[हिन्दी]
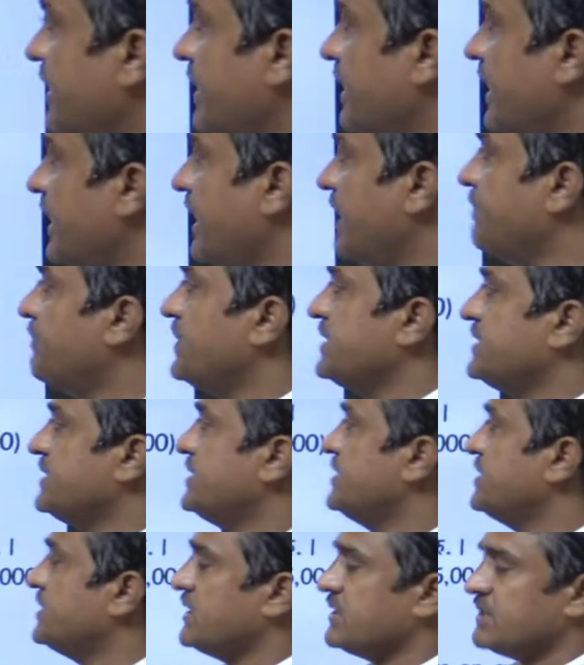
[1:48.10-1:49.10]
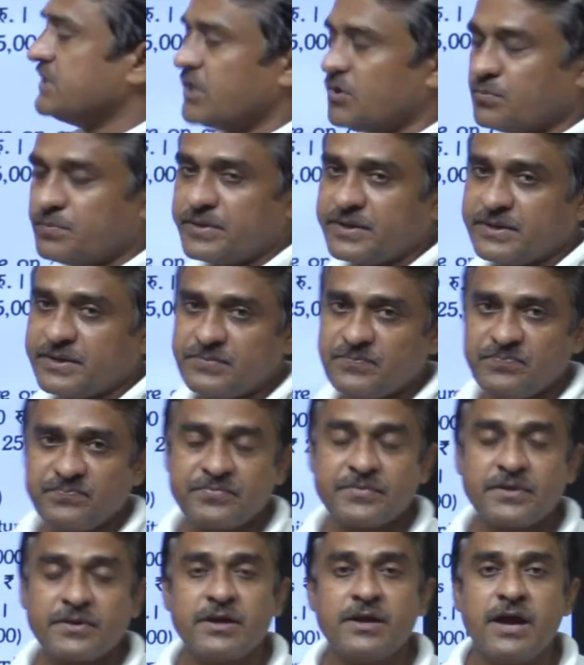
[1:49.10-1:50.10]
आया पच्चीस हजार रुपए
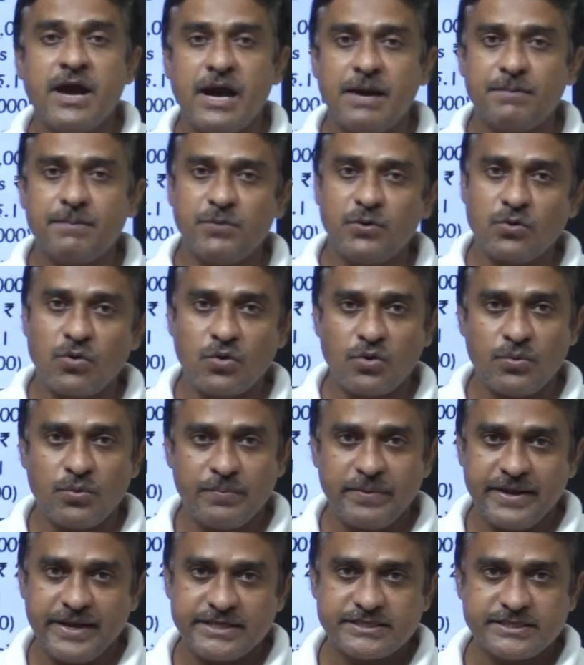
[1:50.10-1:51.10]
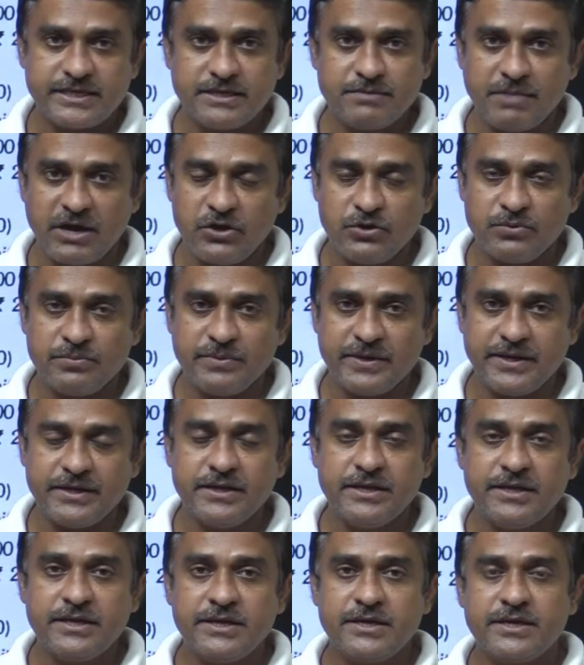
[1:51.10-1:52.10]
आप लोगों को पहले से ही मालूम है
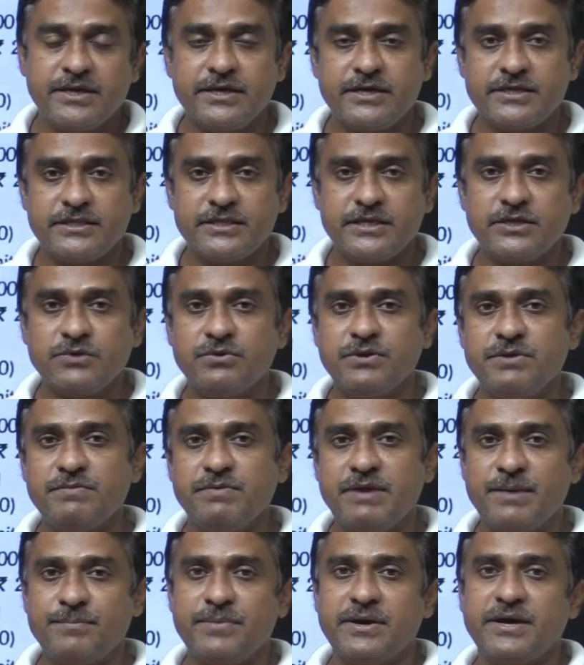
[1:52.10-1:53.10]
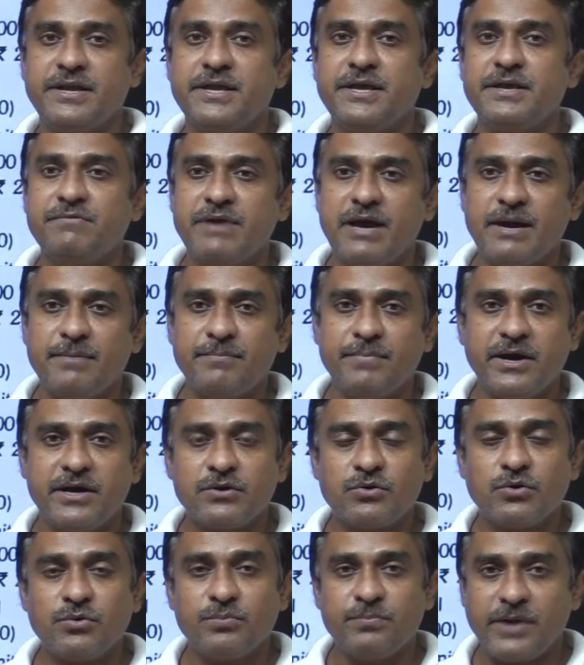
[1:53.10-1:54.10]
कि यदि कोई व्यापारी व्यापार
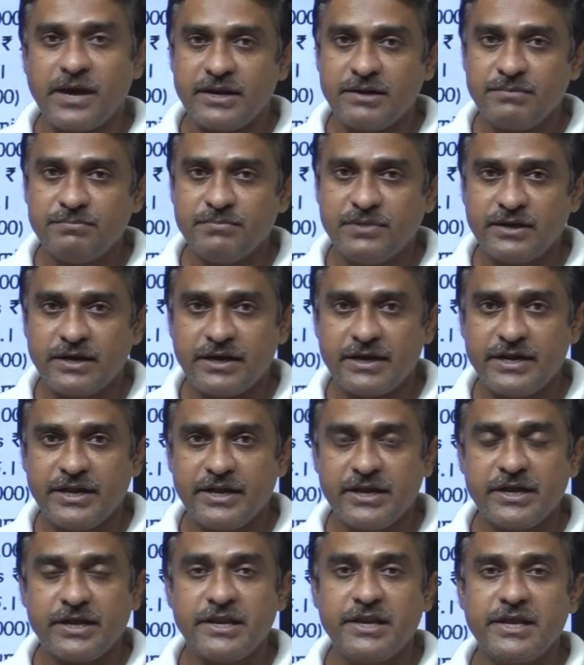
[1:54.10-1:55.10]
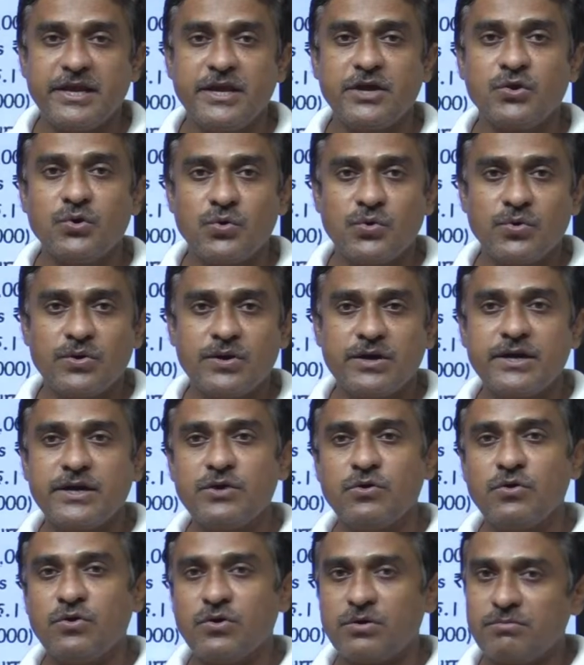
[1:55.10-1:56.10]
को प्रारंभ करने के लिए रोकड़
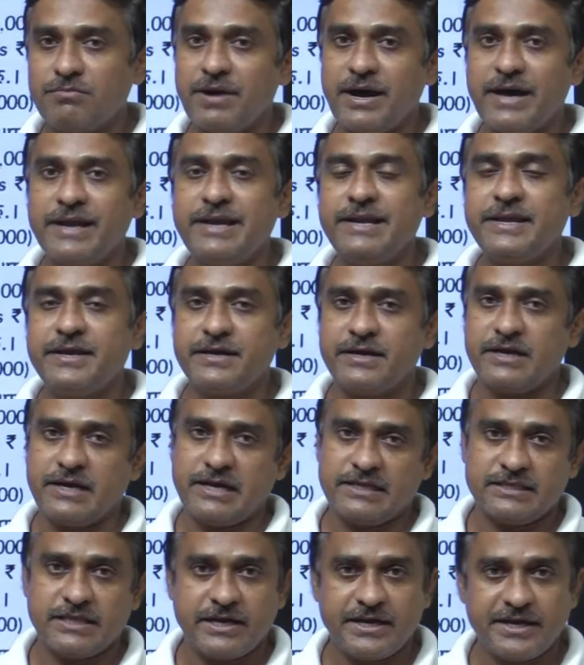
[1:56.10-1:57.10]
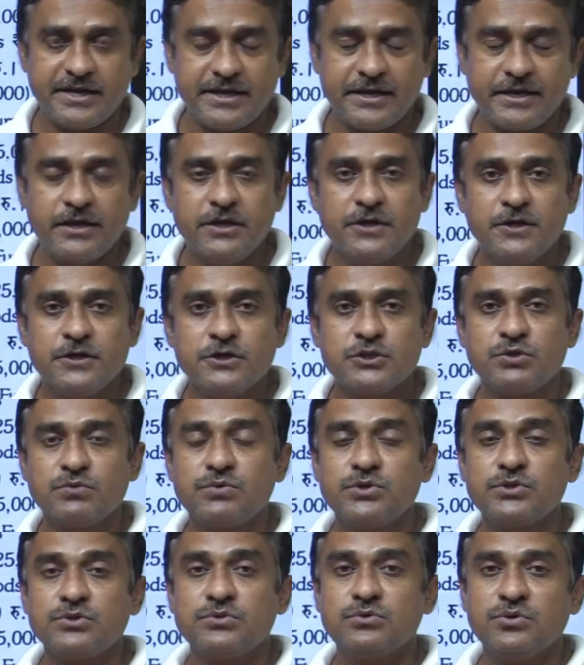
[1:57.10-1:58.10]
और माल लेकर आता है तो वो
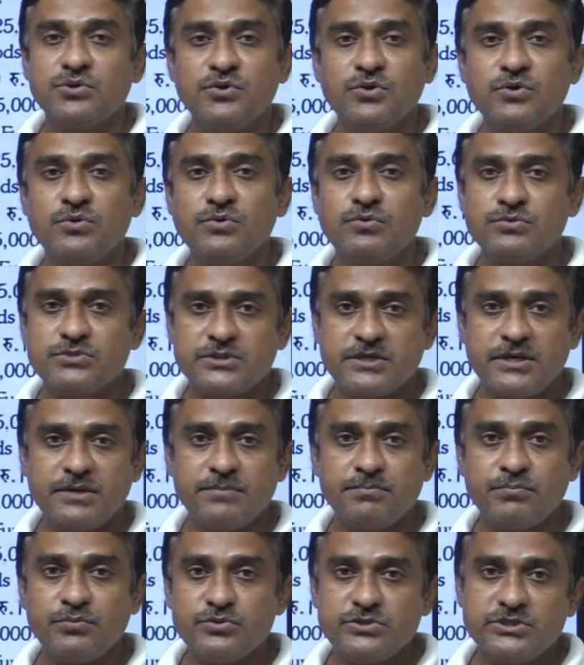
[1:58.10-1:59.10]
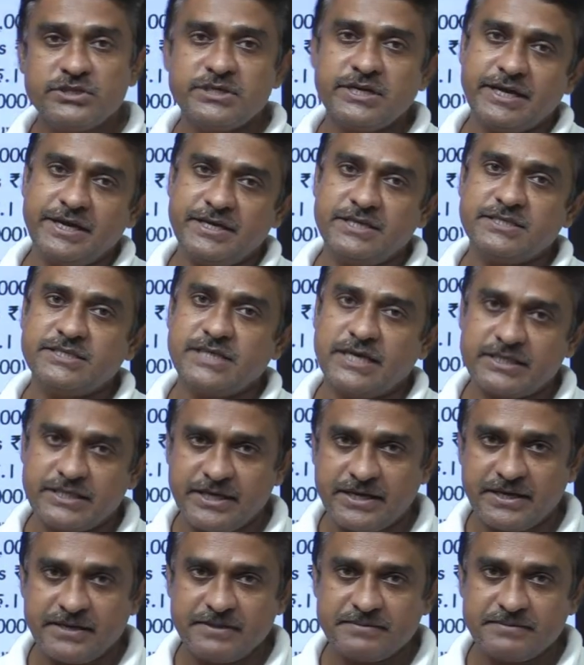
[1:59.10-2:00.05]
दोनों उसकी पूंजी कही जाती है